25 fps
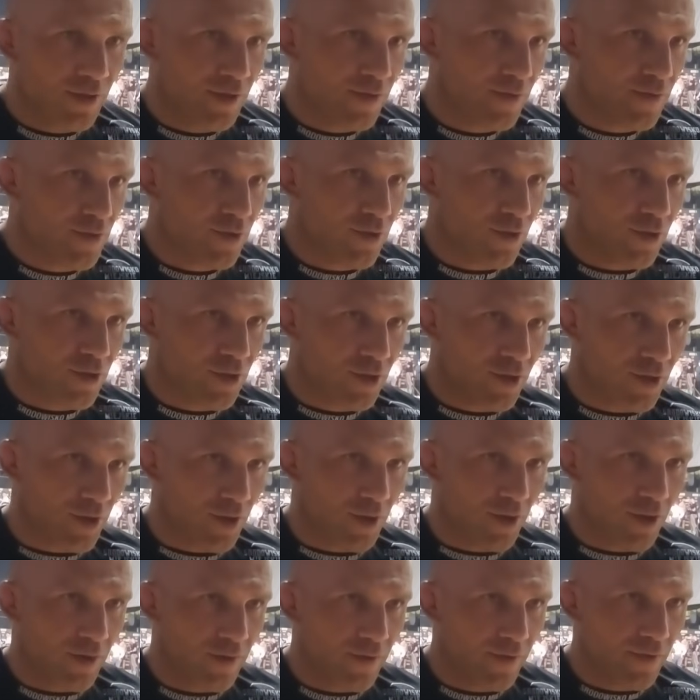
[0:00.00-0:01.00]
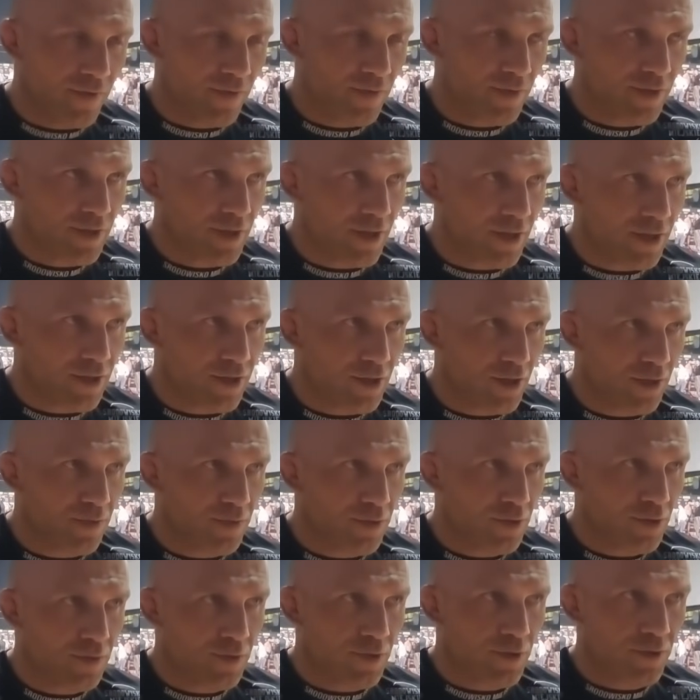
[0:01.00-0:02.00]
w sztosie treningowym, więc teraz
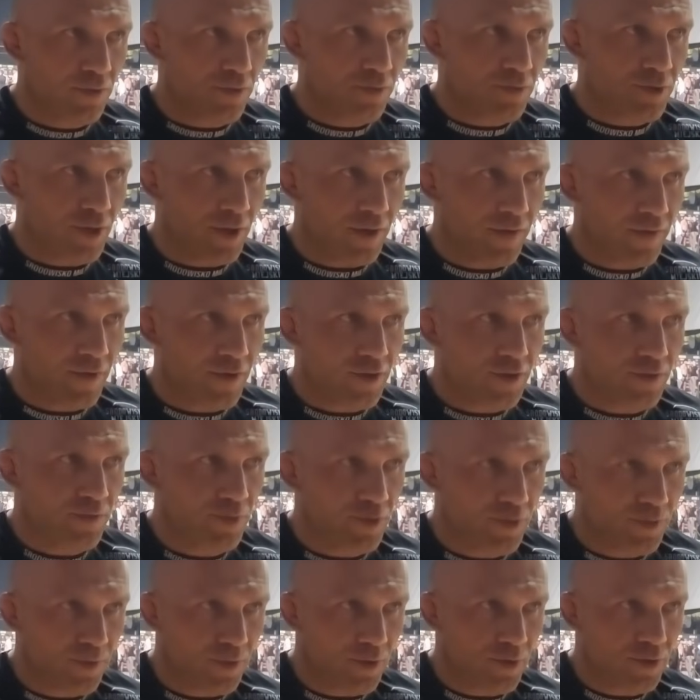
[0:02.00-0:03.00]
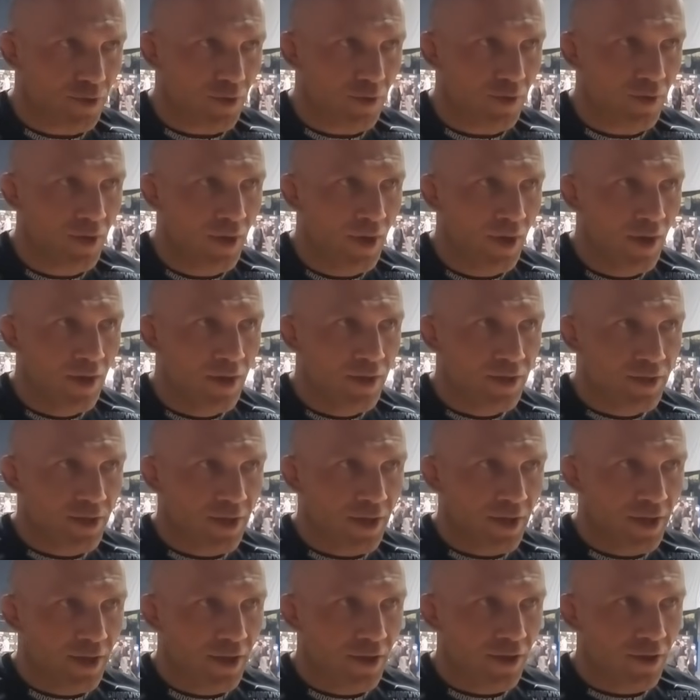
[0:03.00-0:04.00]
chciałbym, żeby zrobił przerwę, żeby odpoczął,
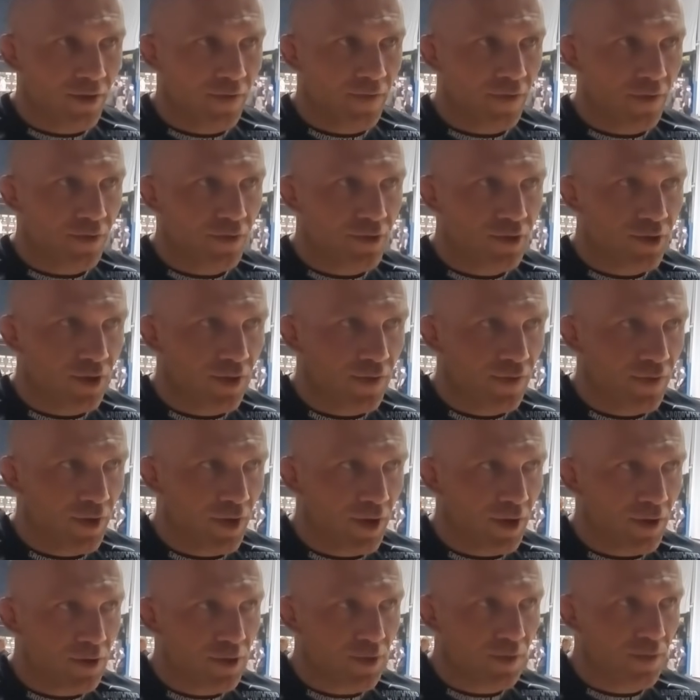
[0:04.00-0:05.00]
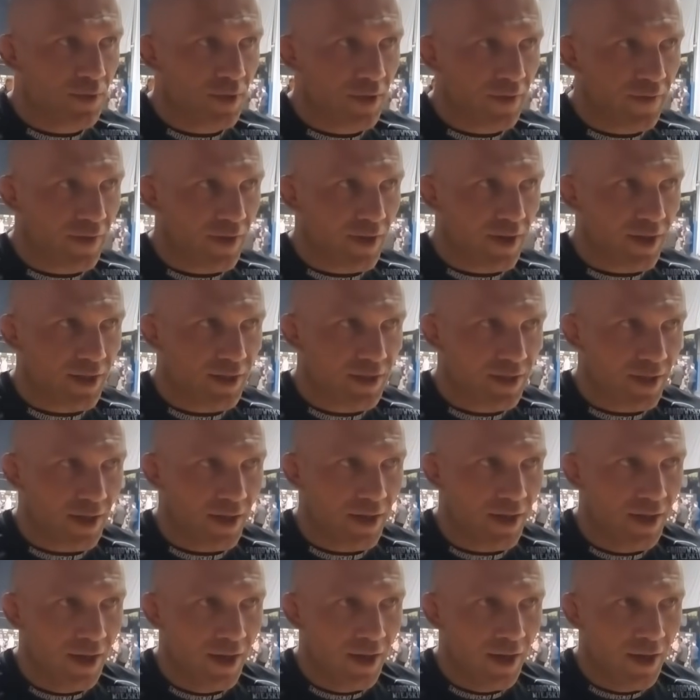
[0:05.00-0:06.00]
zregenerował się, wyjechał sobie na
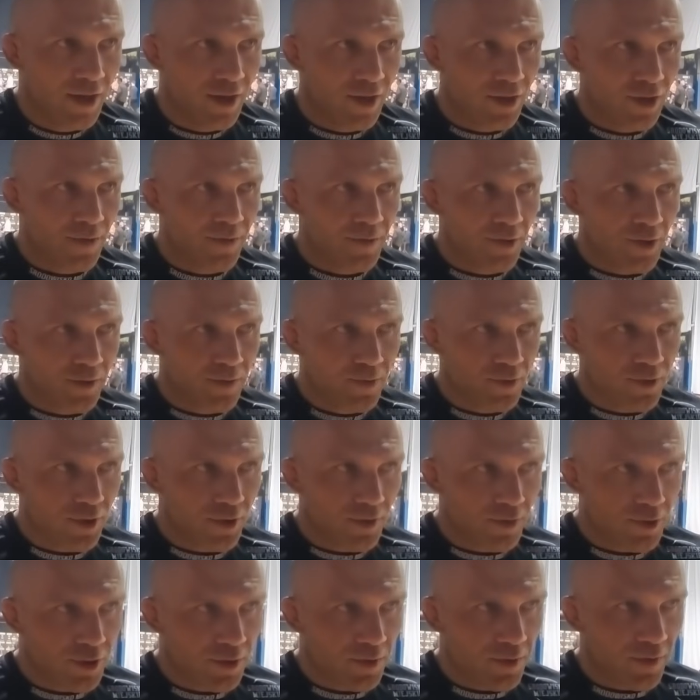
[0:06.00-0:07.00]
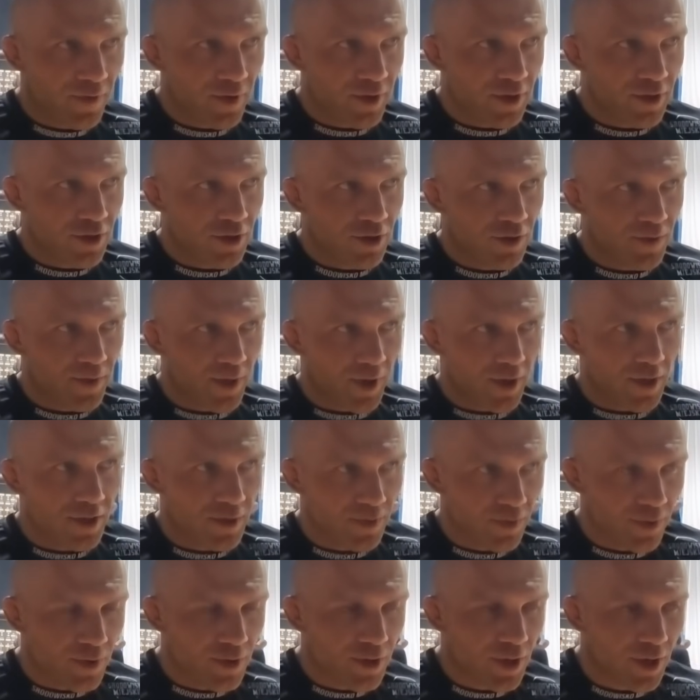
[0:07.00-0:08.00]
wakacje i dopiero później możemy wracać do
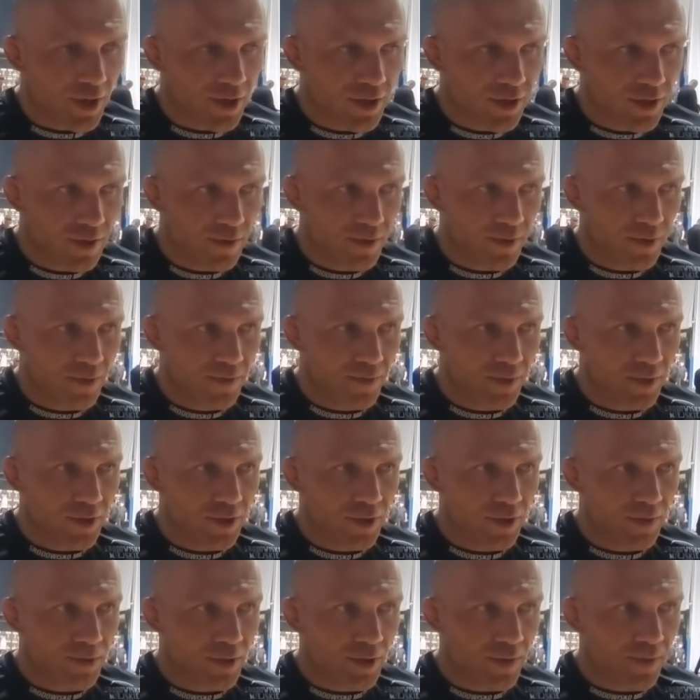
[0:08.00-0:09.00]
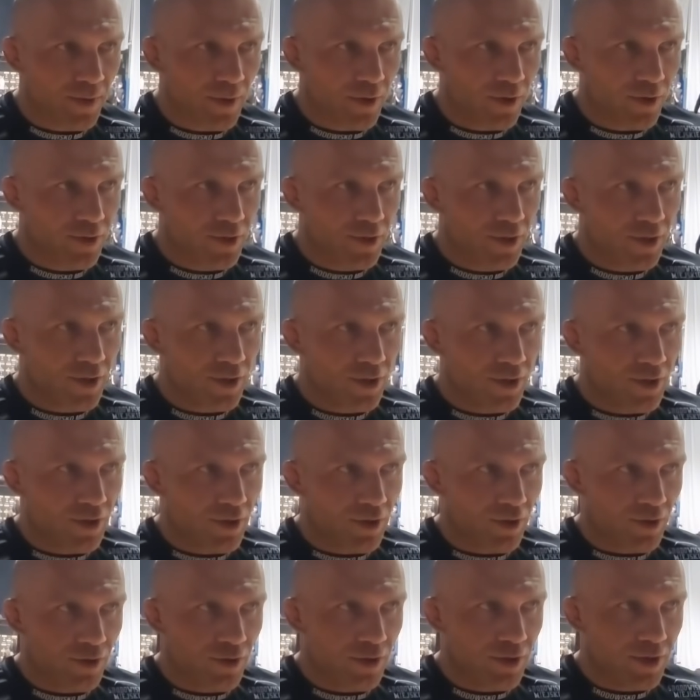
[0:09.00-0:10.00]
pracy, bo zaraz będzie przepalony i
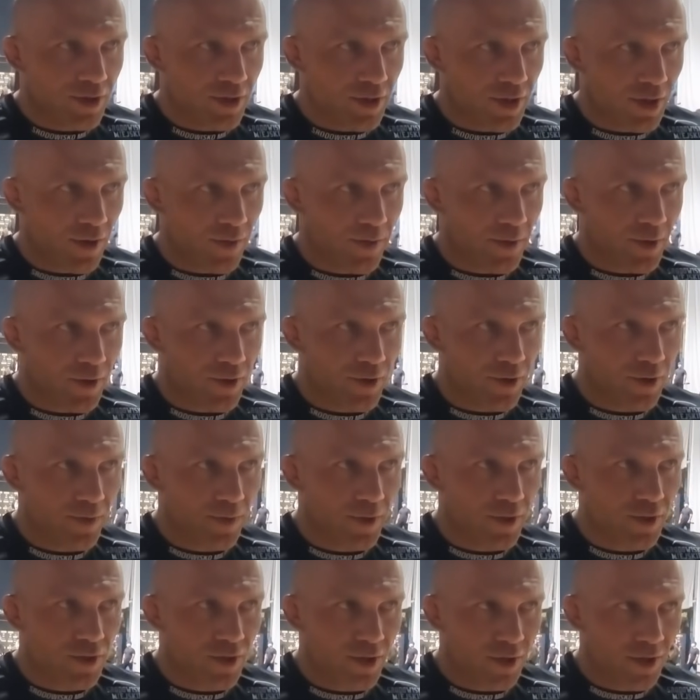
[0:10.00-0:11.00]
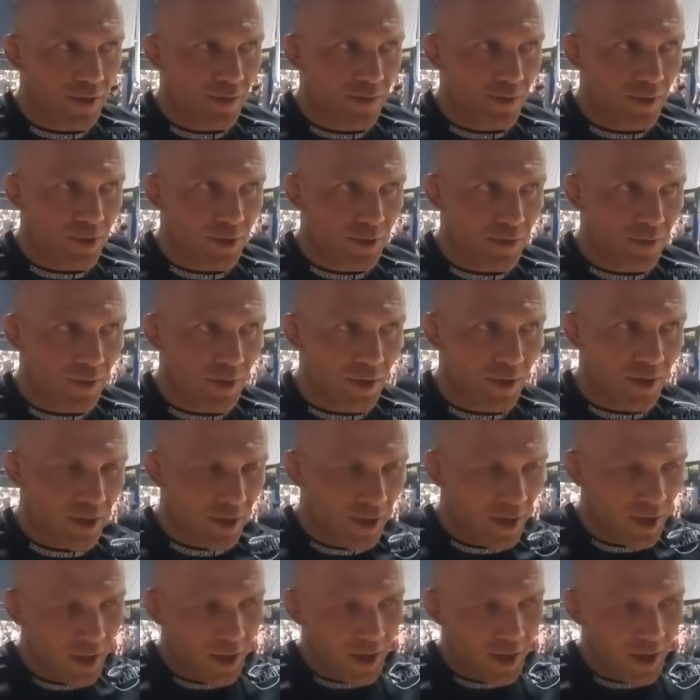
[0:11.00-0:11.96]
to nic z tego braku nie będzie i będziemy mieli,